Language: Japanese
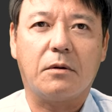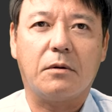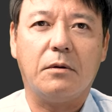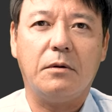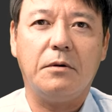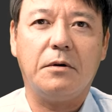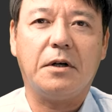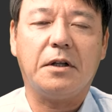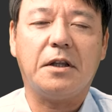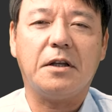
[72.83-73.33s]

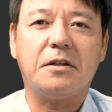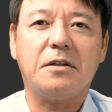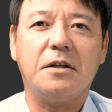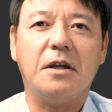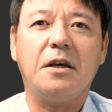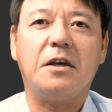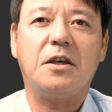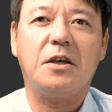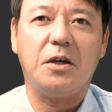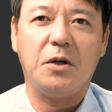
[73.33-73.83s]
という形
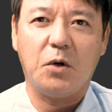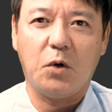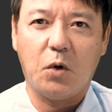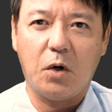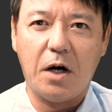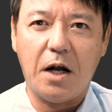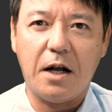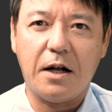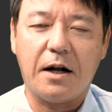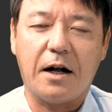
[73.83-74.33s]
で費
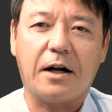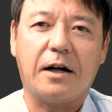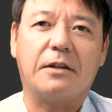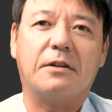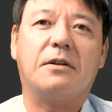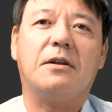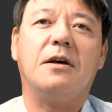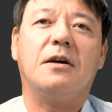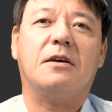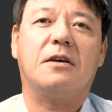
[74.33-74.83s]
用がかかっ
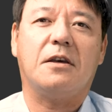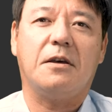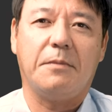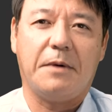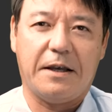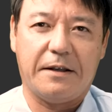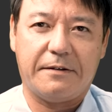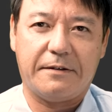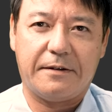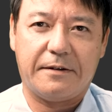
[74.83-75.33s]
てき
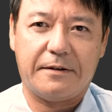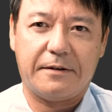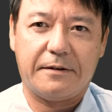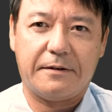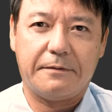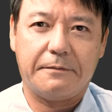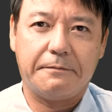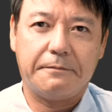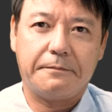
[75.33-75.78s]
ます。